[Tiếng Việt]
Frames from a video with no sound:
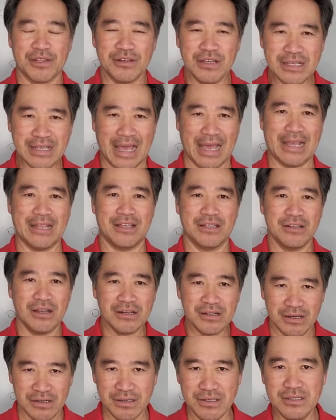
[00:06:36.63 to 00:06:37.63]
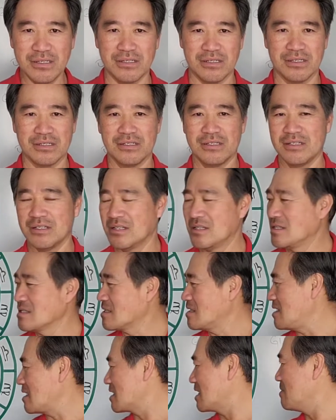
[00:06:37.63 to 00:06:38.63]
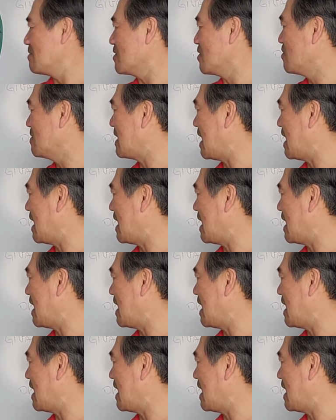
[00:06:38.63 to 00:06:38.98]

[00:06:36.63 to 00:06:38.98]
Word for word: thì nó cày thì nó hưởng được thì là kim ngưu ở